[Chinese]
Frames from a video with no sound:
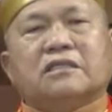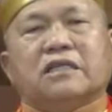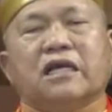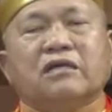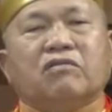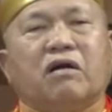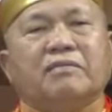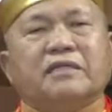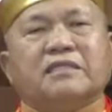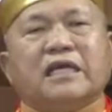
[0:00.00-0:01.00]
所以我
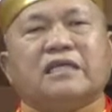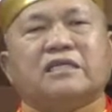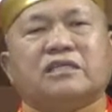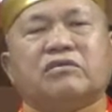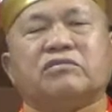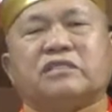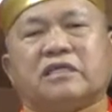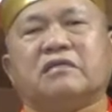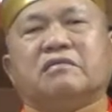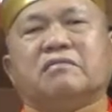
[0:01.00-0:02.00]
们在修
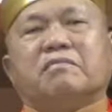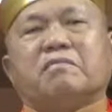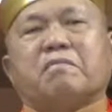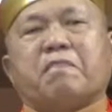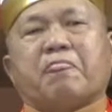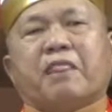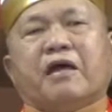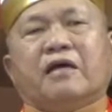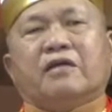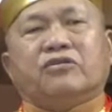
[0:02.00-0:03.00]
行、
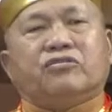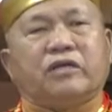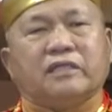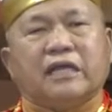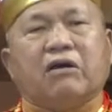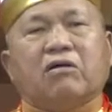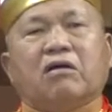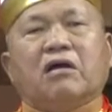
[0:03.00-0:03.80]
学道，